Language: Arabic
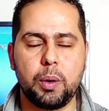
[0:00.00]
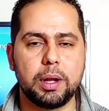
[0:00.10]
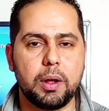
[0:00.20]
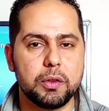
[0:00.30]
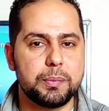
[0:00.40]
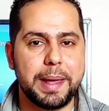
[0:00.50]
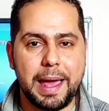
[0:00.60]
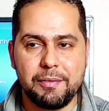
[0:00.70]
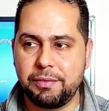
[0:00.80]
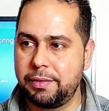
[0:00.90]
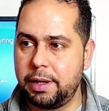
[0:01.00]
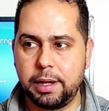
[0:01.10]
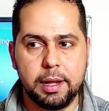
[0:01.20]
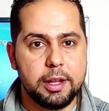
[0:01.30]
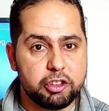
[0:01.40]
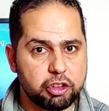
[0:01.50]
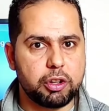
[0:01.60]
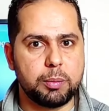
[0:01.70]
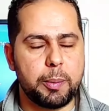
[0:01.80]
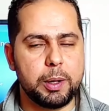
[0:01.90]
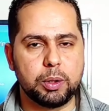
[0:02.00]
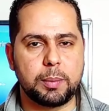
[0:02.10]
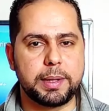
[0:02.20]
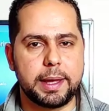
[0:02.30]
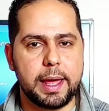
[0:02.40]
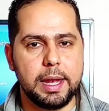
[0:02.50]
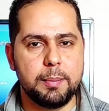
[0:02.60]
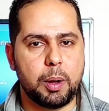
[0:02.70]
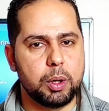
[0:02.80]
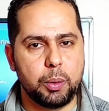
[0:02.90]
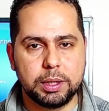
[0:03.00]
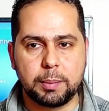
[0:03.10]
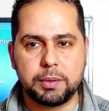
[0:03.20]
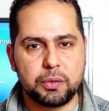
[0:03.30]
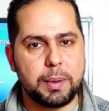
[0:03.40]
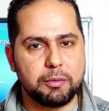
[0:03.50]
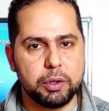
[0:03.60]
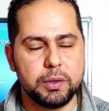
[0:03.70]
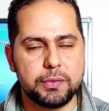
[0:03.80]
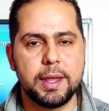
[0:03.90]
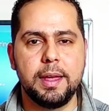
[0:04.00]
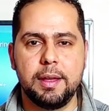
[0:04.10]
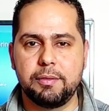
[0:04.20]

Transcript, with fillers: اللي هو الخاص بقفل شاشه الموبايل وانت بتتكلم او لو انت بتسمع فويس